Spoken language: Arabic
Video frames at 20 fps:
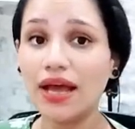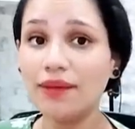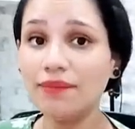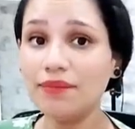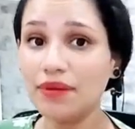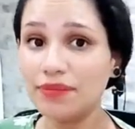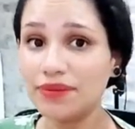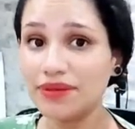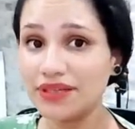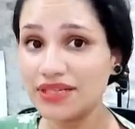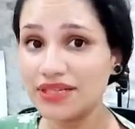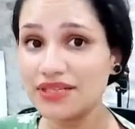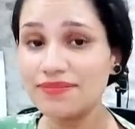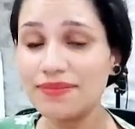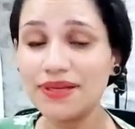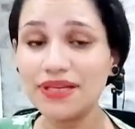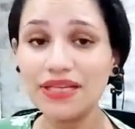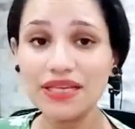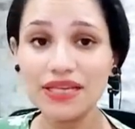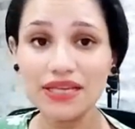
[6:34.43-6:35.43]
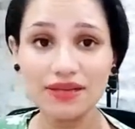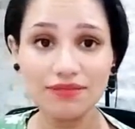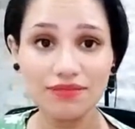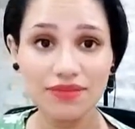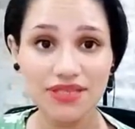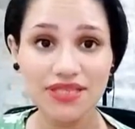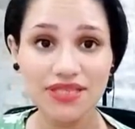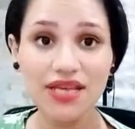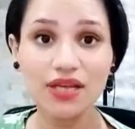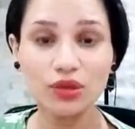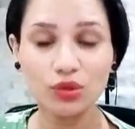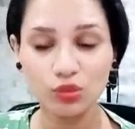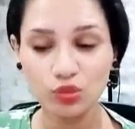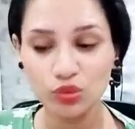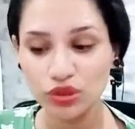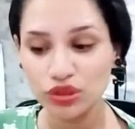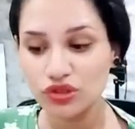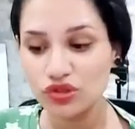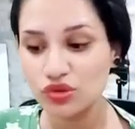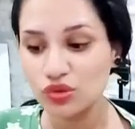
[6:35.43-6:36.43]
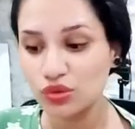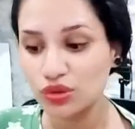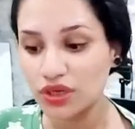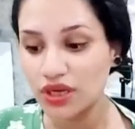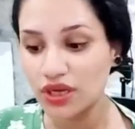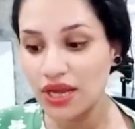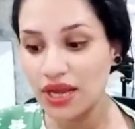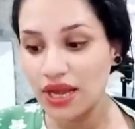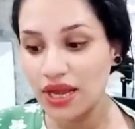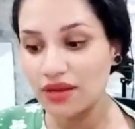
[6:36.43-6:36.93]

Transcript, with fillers: اما بالنسبه للميزان والسور